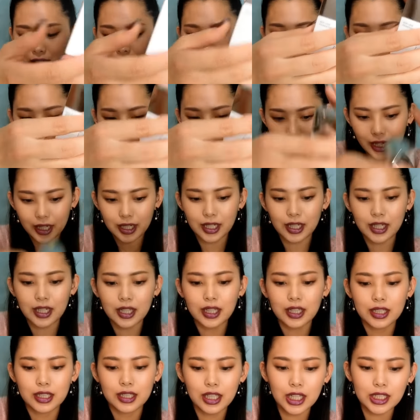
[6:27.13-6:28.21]
はい
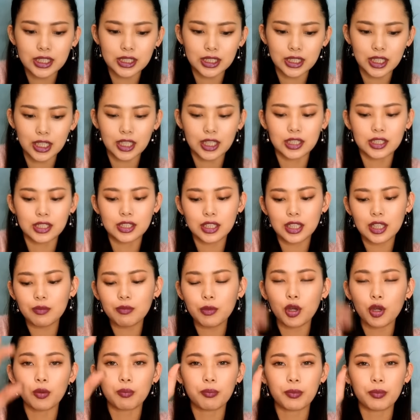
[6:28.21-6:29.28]
では次次
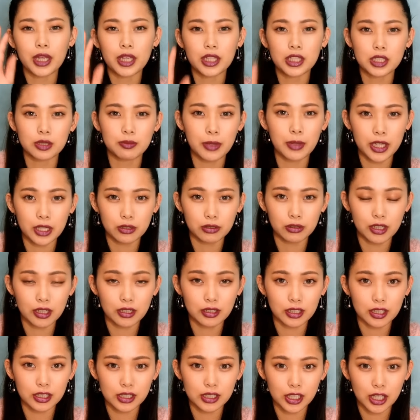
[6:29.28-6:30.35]
もベースメイクなん
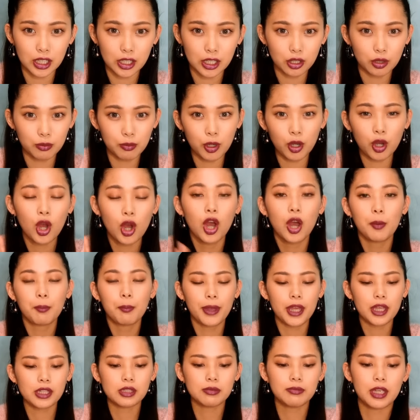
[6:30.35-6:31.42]
ですけれども
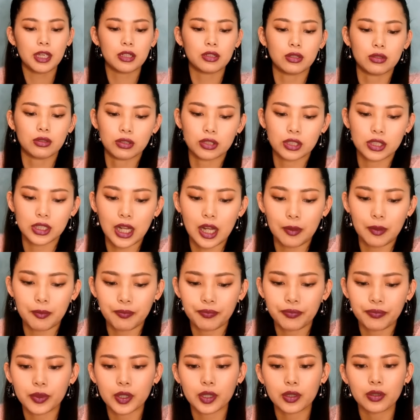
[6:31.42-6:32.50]
ベースメイクこちら
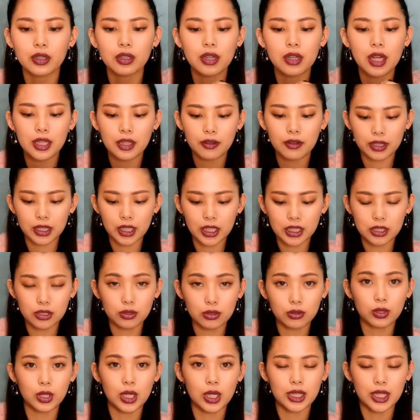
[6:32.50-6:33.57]
これはね私の
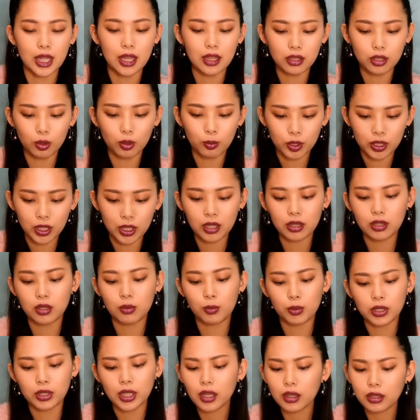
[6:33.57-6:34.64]
動画に何度も何度も
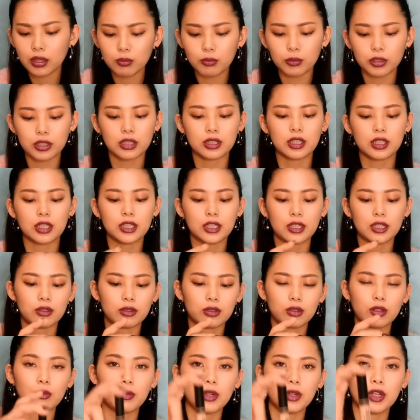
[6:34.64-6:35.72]
何度も出てきてる
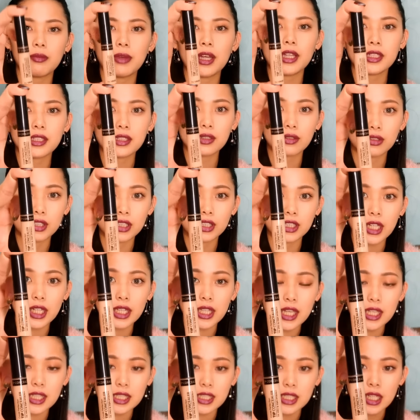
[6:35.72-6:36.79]
と思いますこちらで
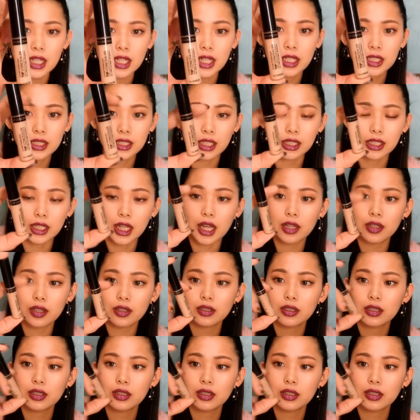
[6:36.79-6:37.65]
すじゃじゃん